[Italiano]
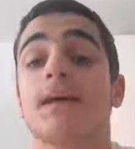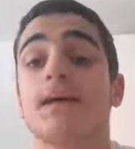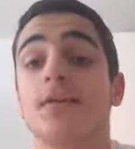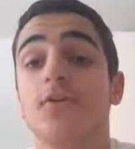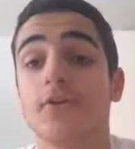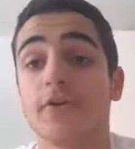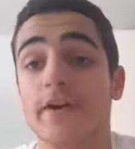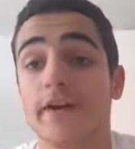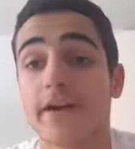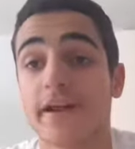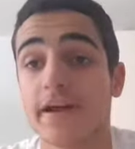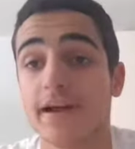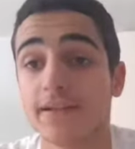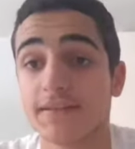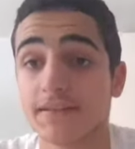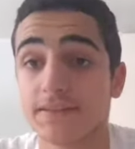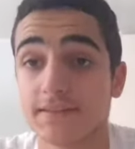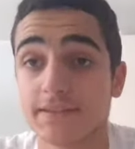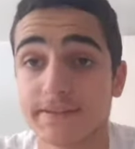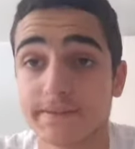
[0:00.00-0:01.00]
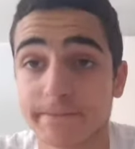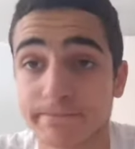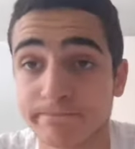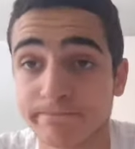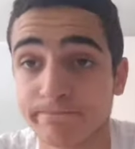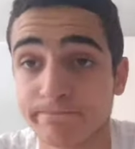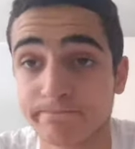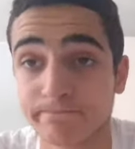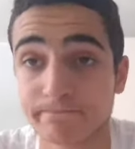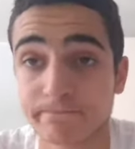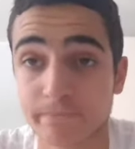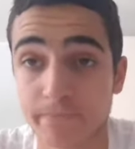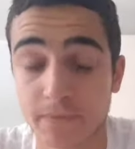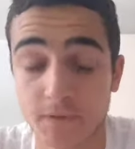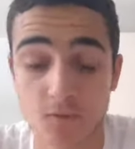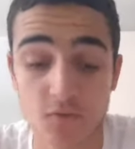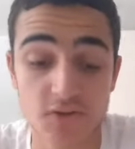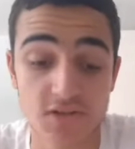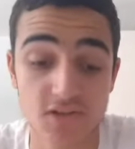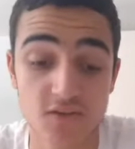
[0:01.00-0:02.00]
Allora ragazzi,
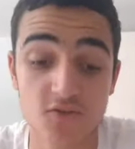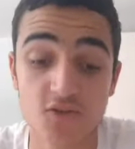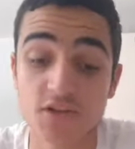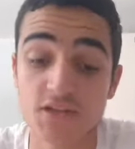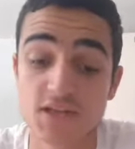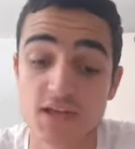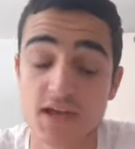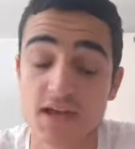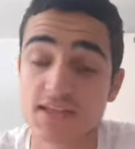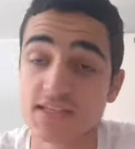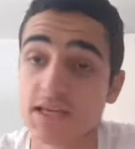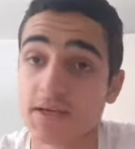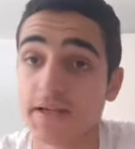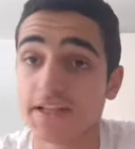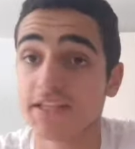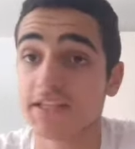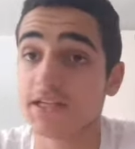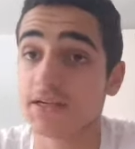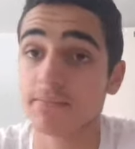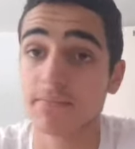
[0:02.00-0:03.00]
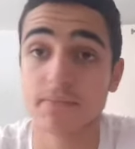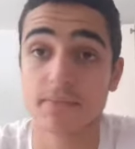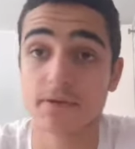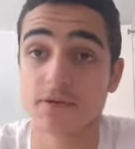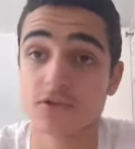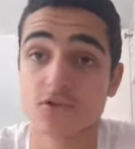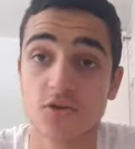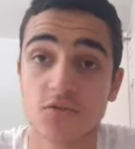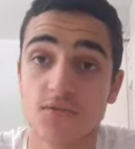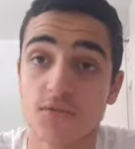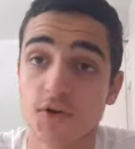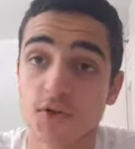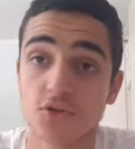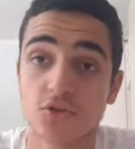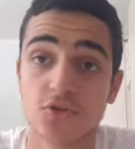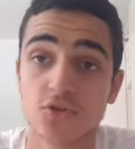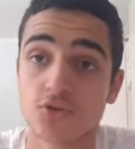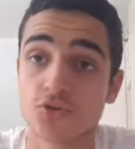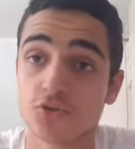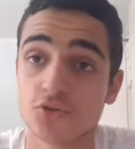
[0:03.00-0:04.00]
questa notizia stamattina a me mi ha
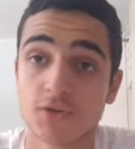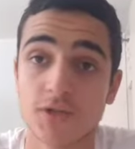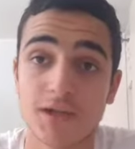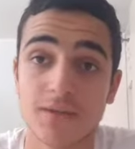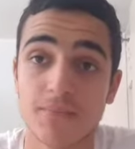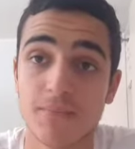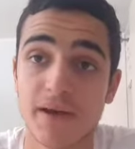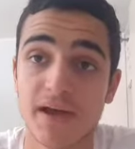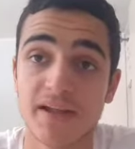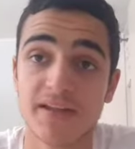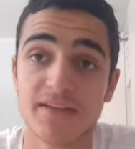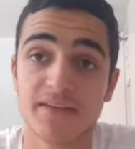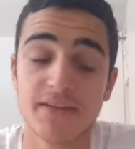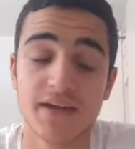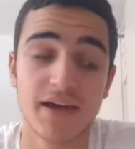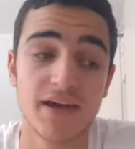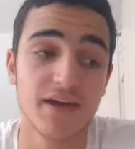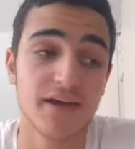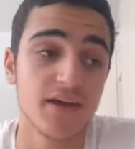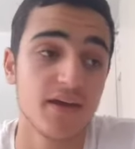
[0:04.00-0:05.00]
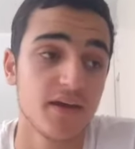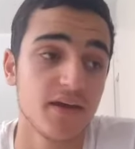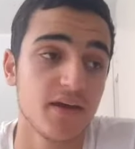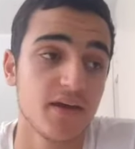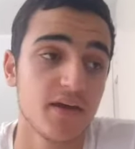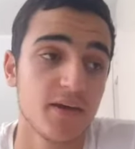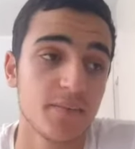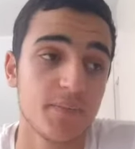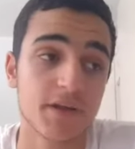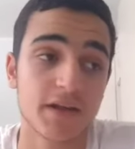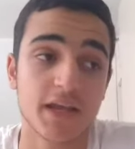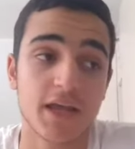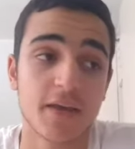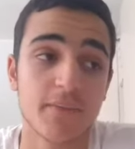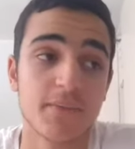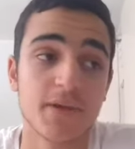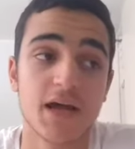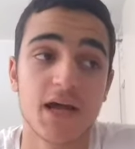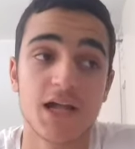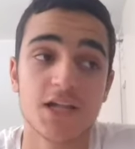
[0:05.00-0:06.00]
sconvolto totalmente eh, perché
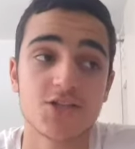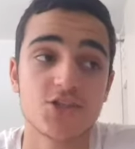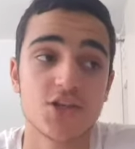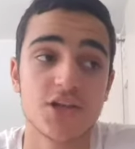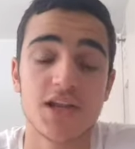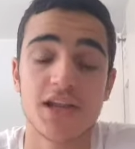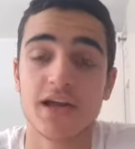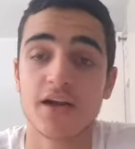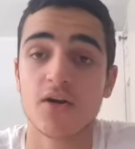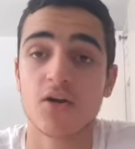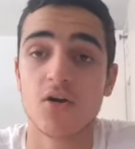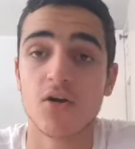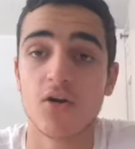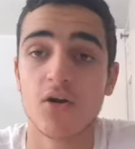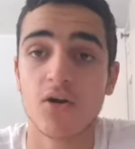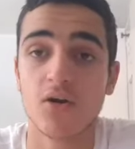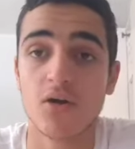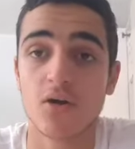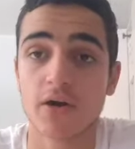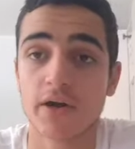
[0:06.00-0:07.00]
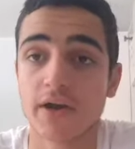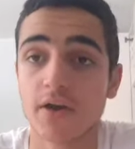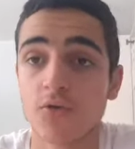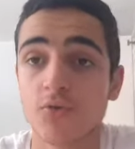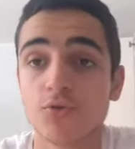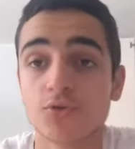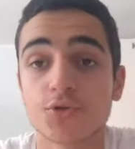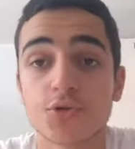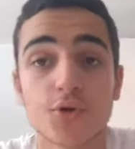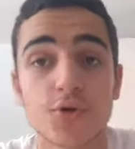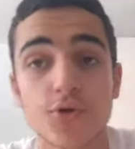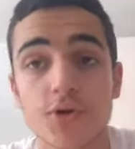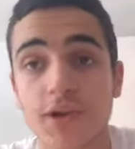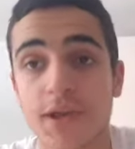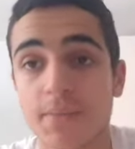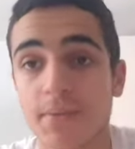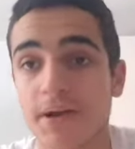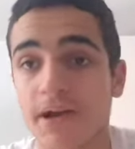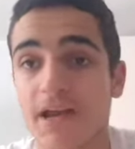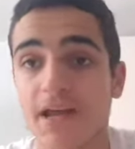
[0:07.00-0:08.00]
mi alzo e leggo che
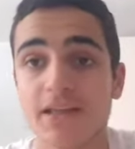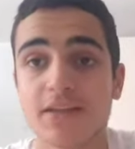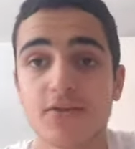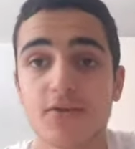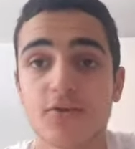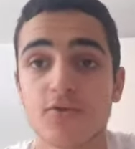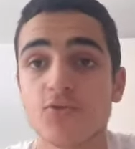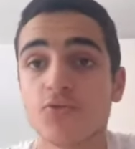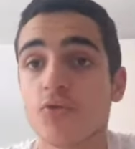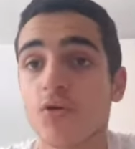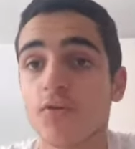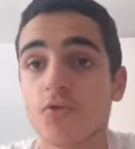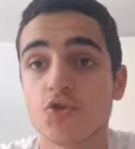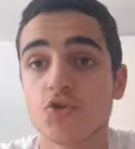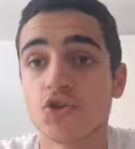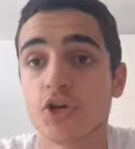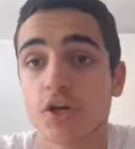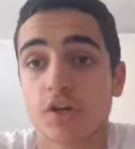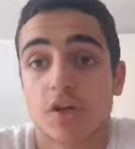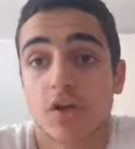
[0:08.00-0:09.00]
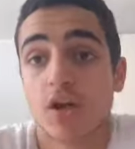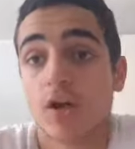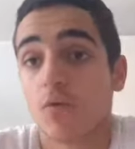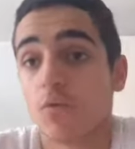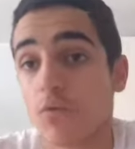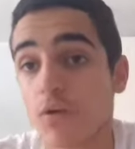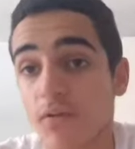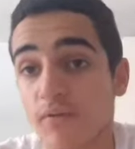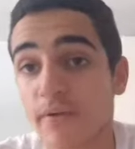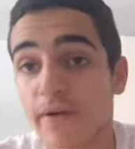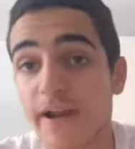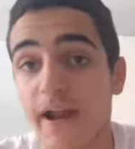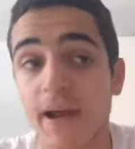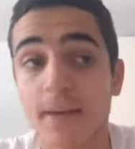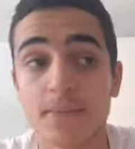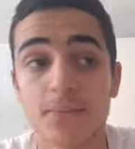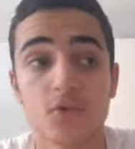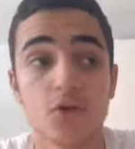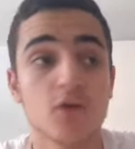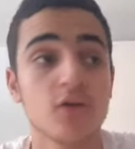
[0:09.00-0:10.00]
Cutrone, praticamente il nuovo giocatore del
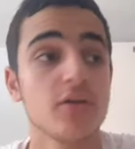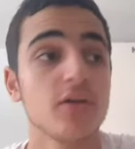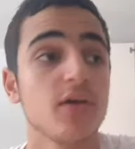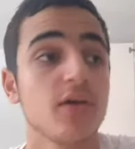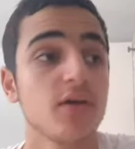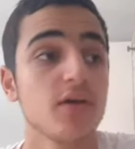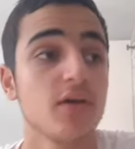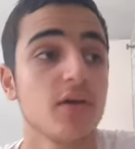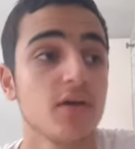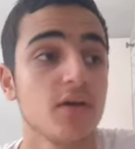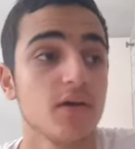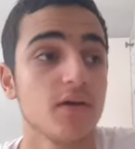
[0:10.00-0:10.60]
Wolverhampton,